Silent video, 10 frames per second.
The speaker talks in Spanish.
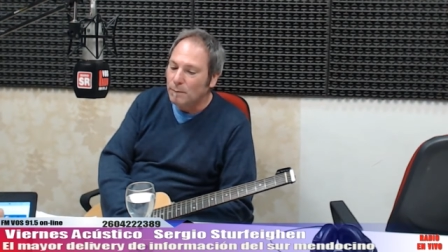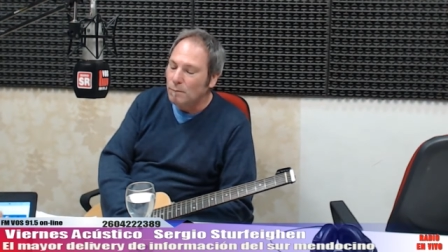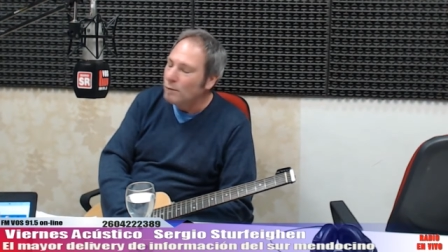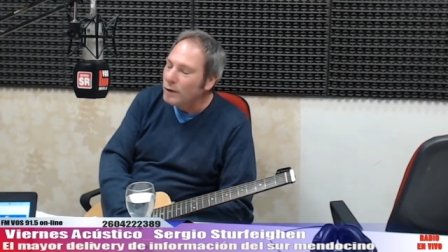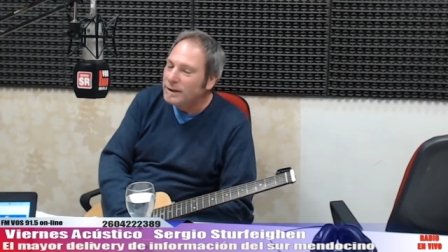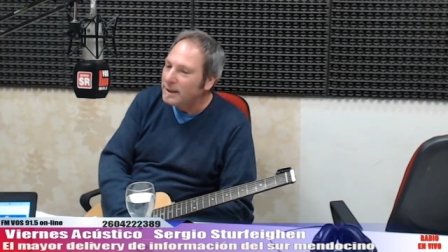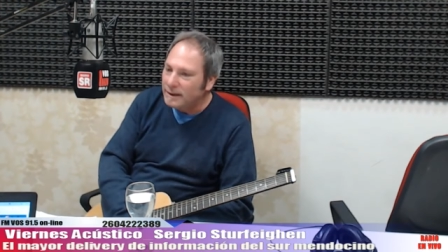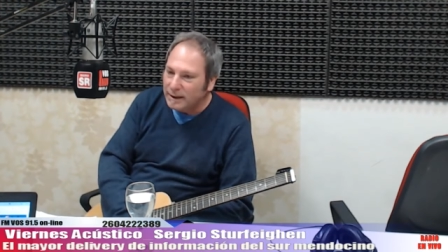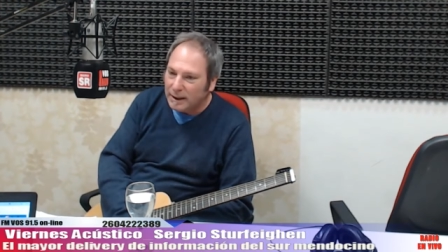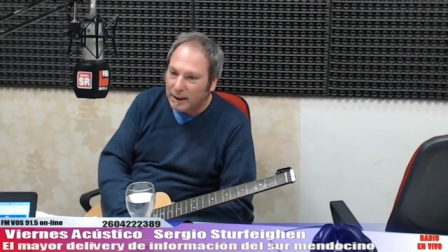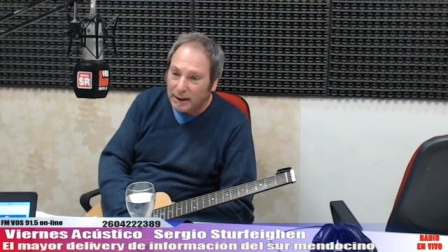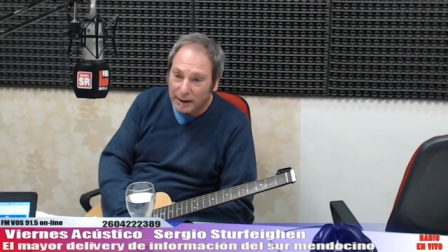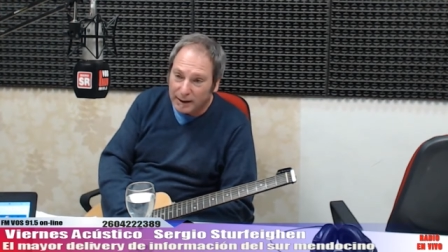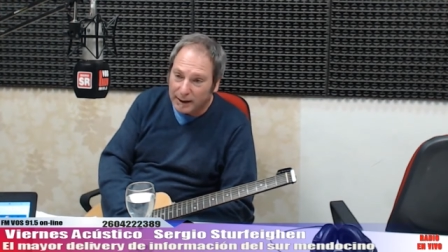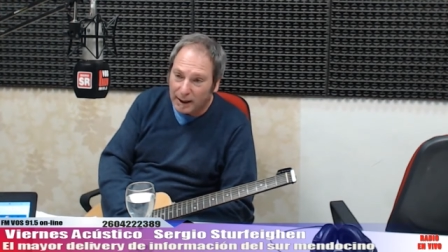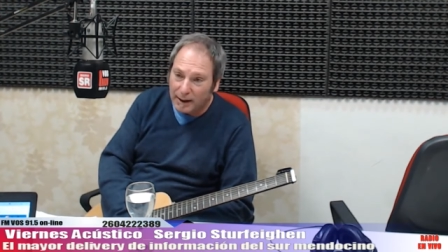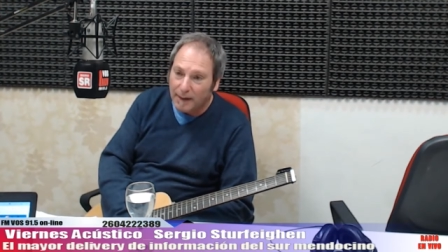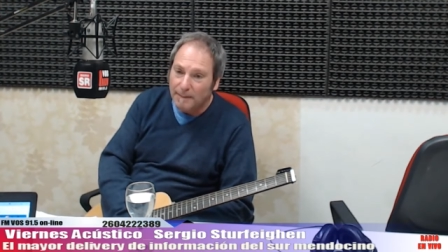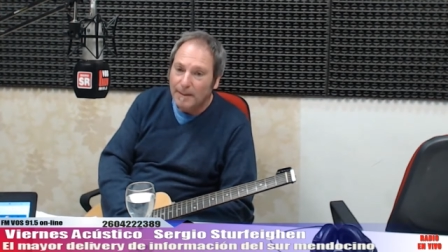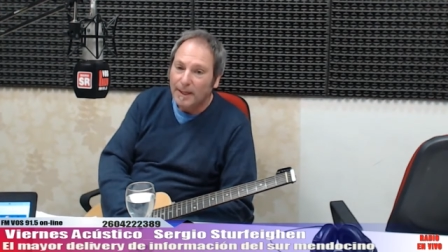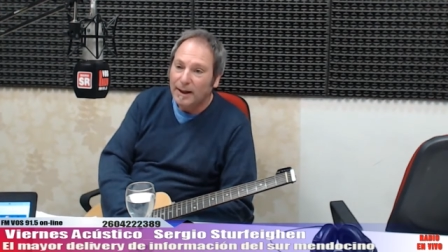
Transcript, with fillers: muy sentida, dedicada